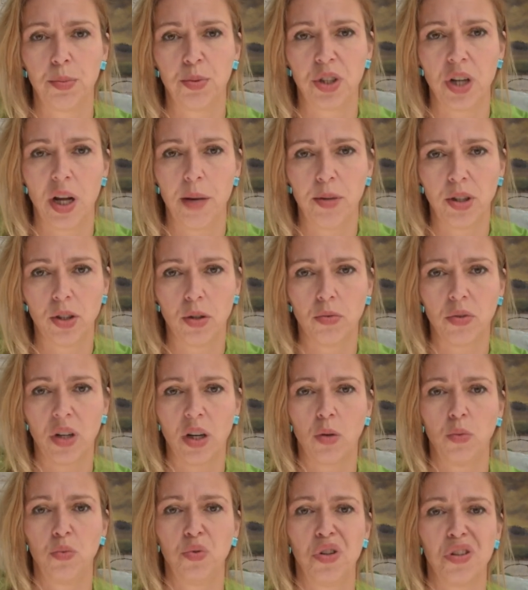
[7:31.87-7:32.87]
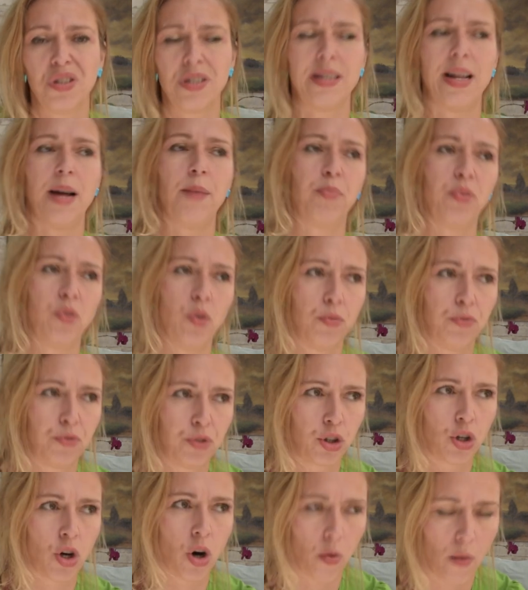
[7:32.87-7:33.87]
przynajmniej tą taką dostępną w
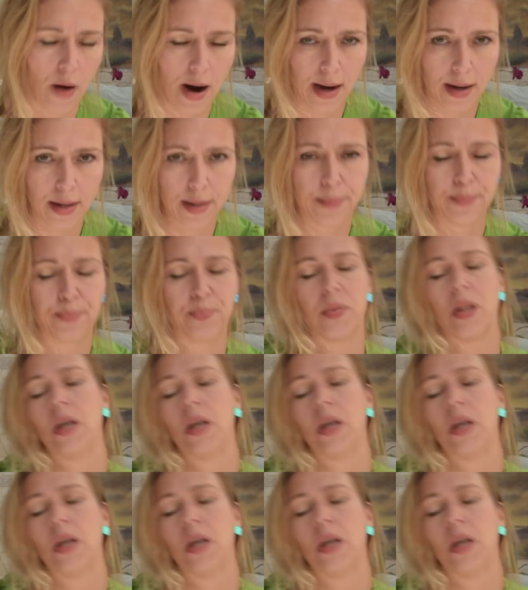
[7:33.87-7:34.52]
szkołach,